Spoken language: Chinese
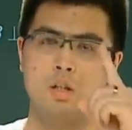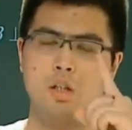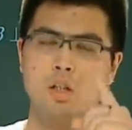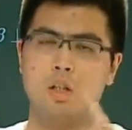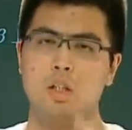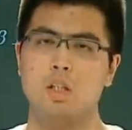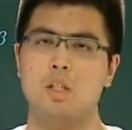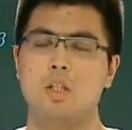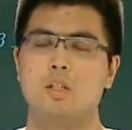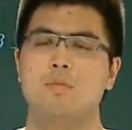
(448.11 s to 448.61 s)

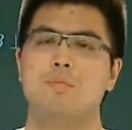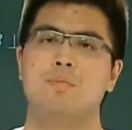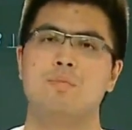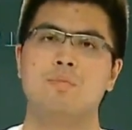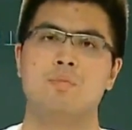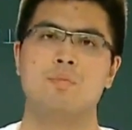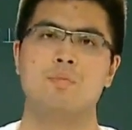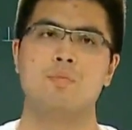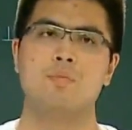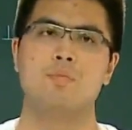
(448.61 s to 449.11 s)
第一点。
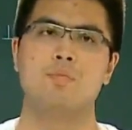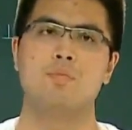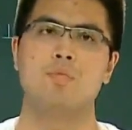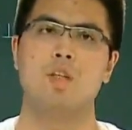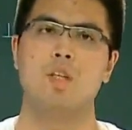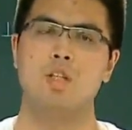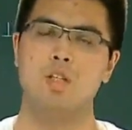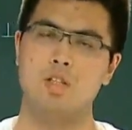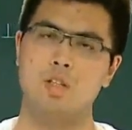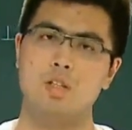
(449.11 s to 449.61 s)

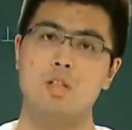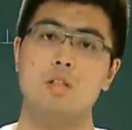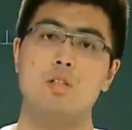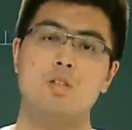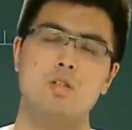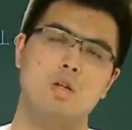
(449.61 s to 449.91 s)
先